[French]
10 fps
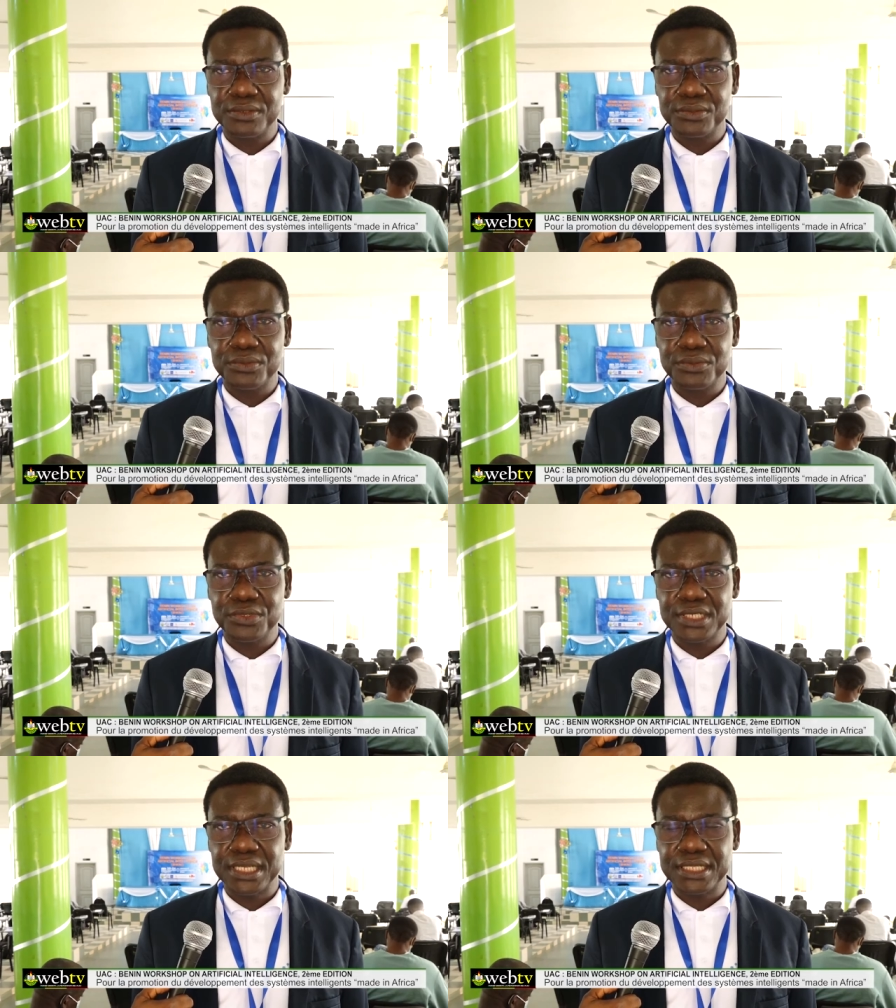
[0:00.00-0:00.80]
autour de
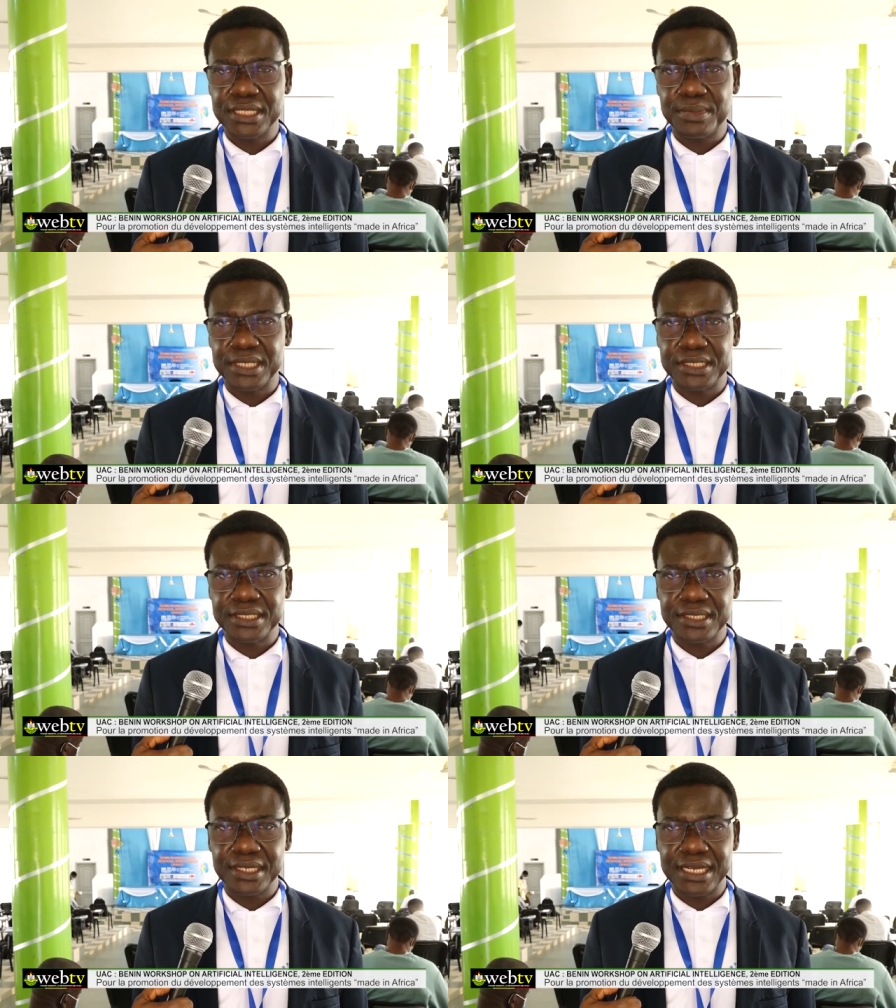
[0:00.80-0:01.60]
cette
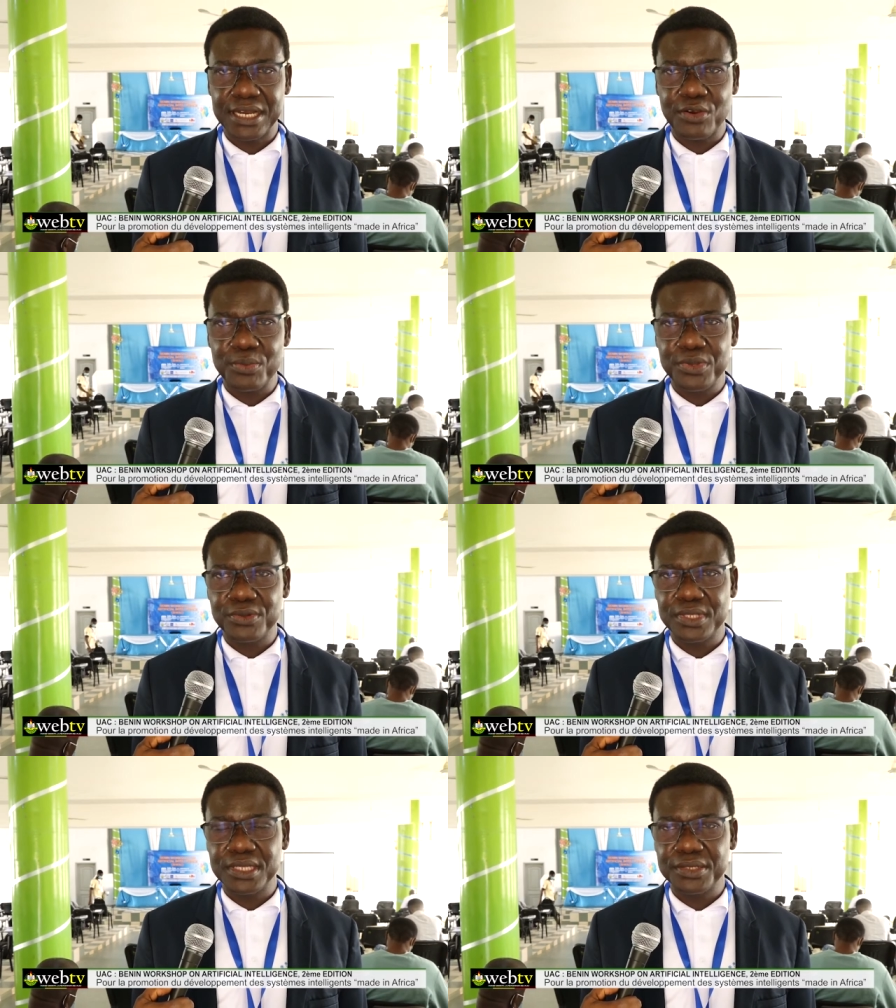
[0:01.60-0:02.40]
thématique la
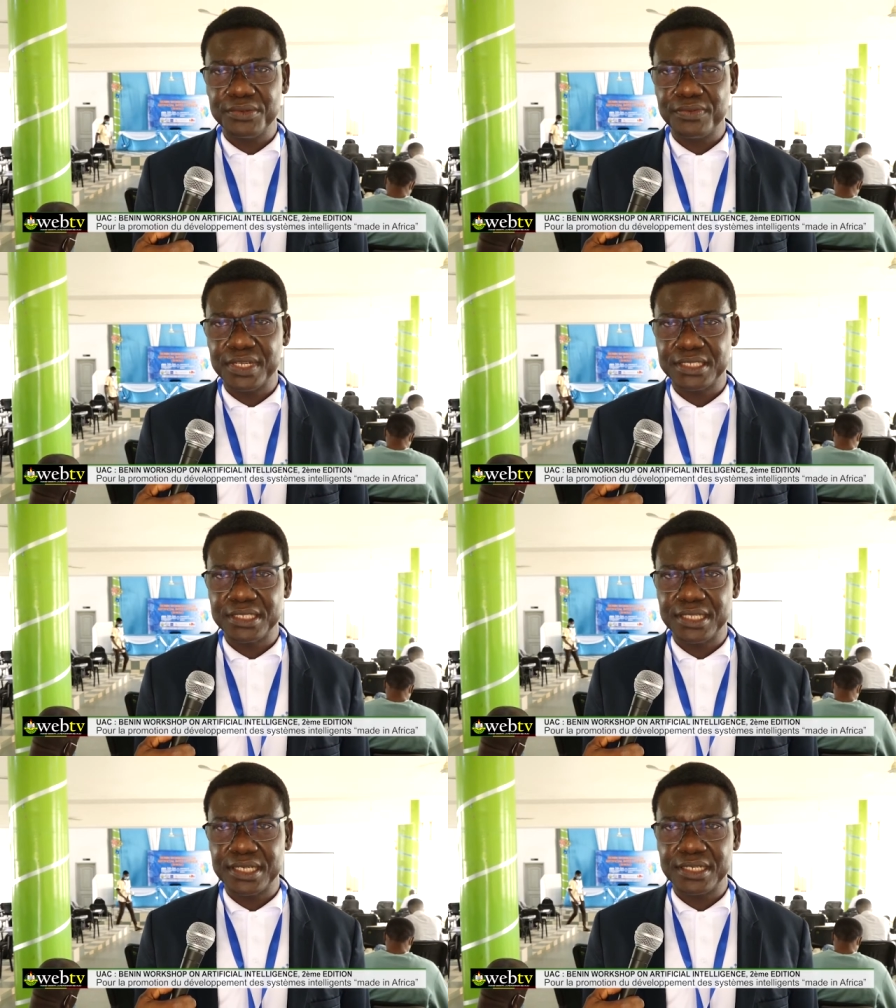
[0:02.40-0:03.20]
communauté
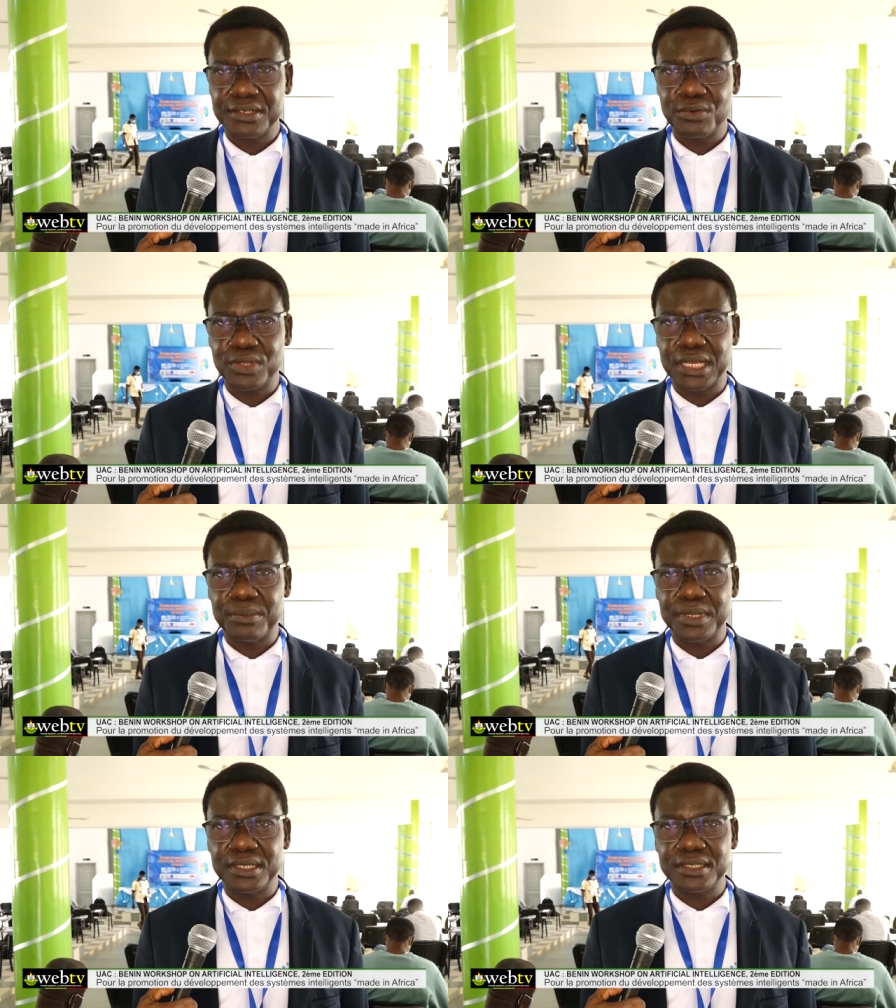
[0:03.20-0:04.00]
universitaire,
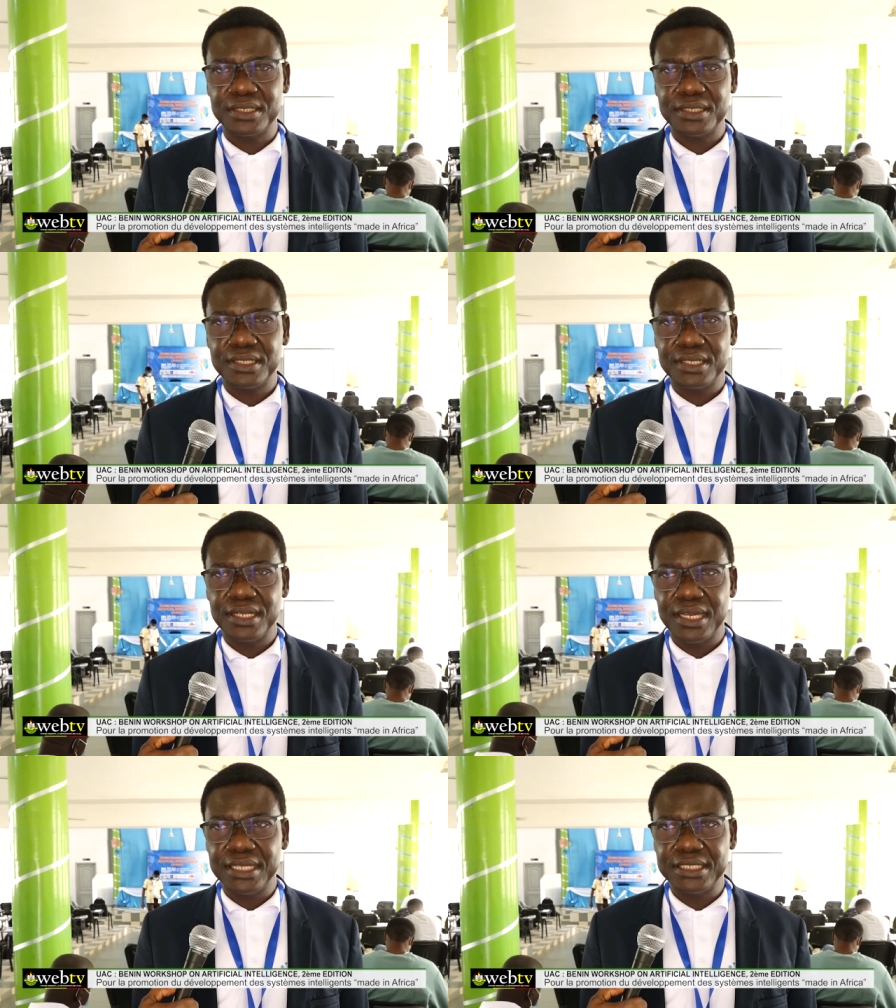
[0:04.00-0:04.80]
notamment
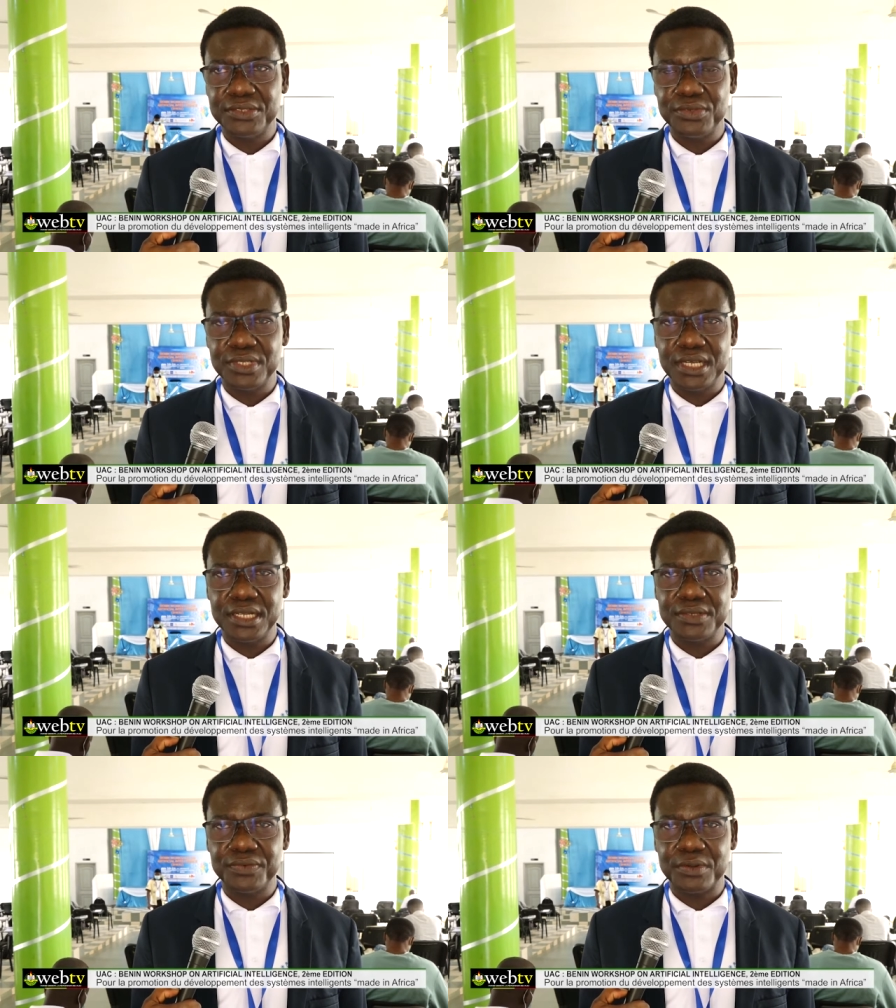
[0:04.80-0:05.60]
les étudiants
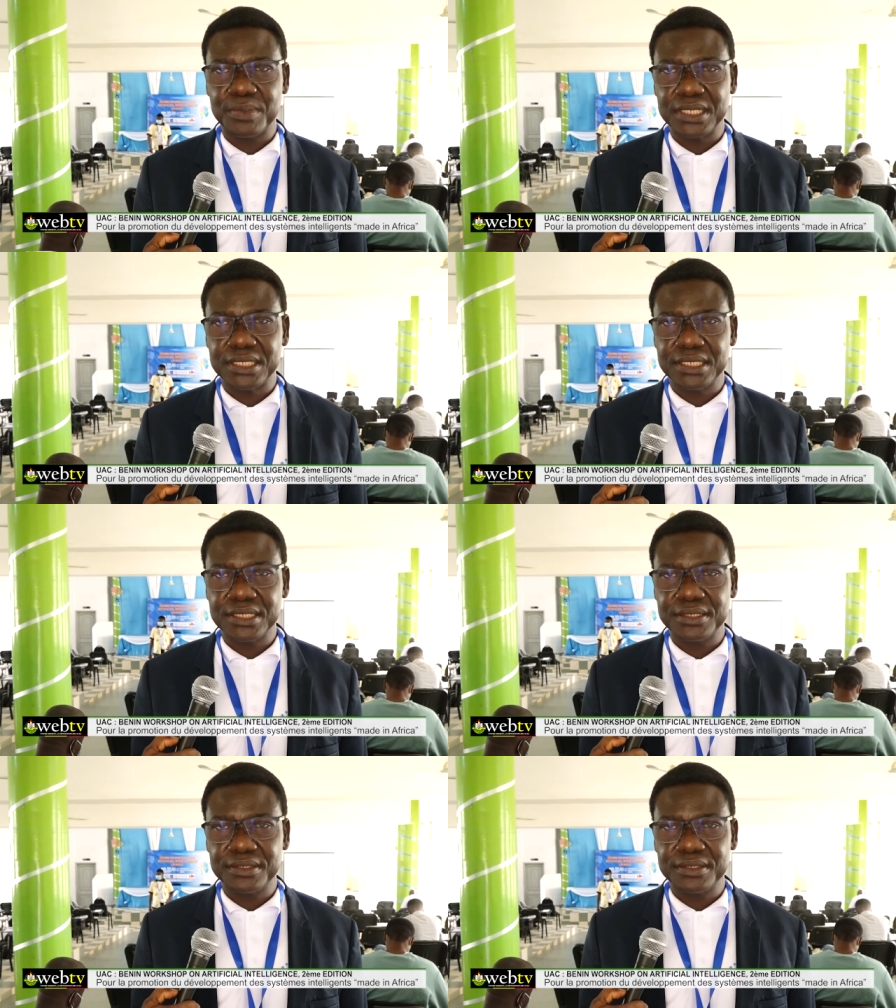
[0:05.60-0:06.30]
en informatique,